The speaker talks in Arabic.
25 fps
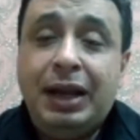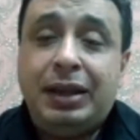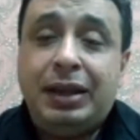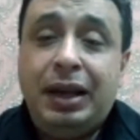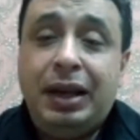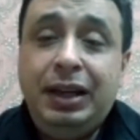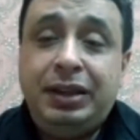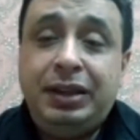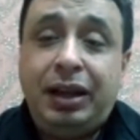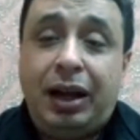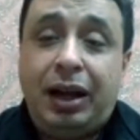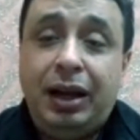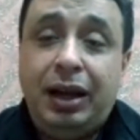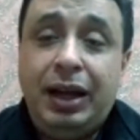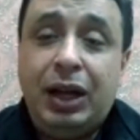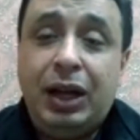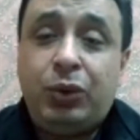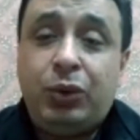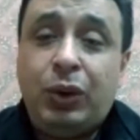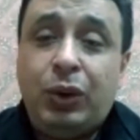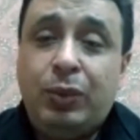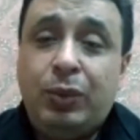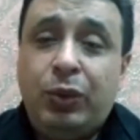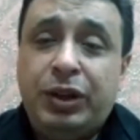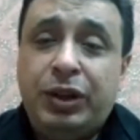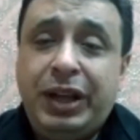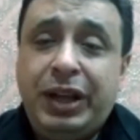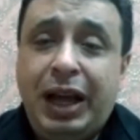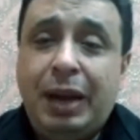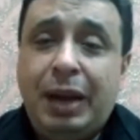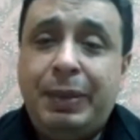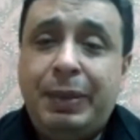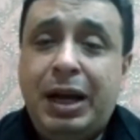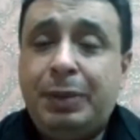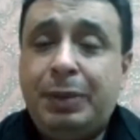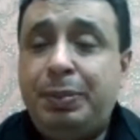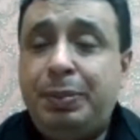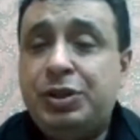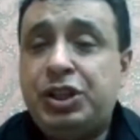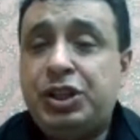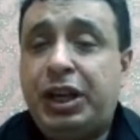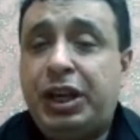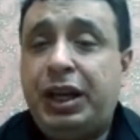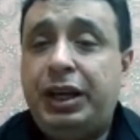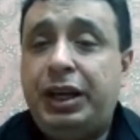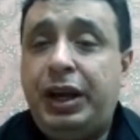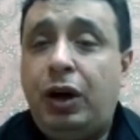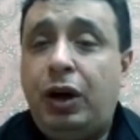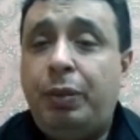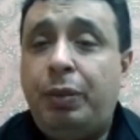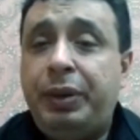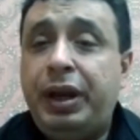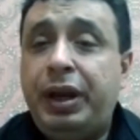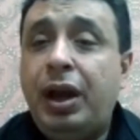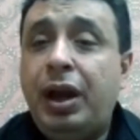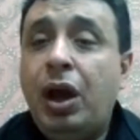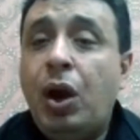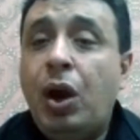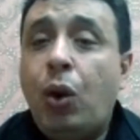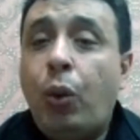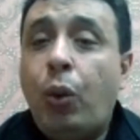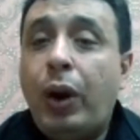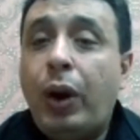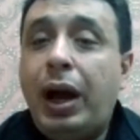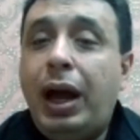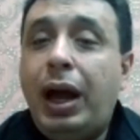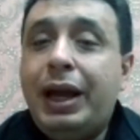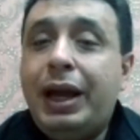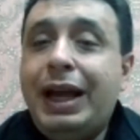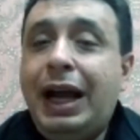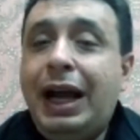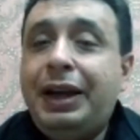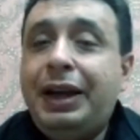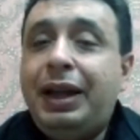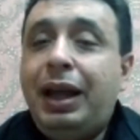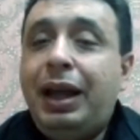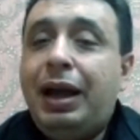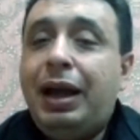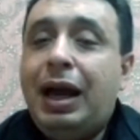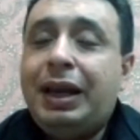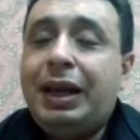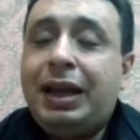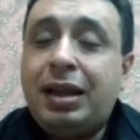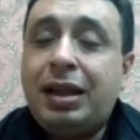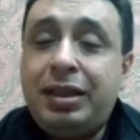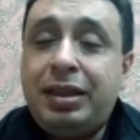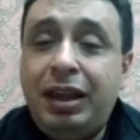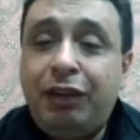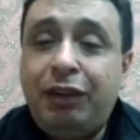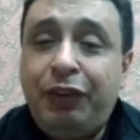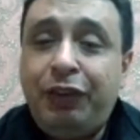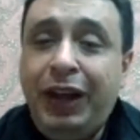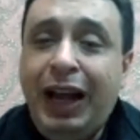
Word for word: الاعتقالات والمداهمات بشكل يومي ويعني الكثير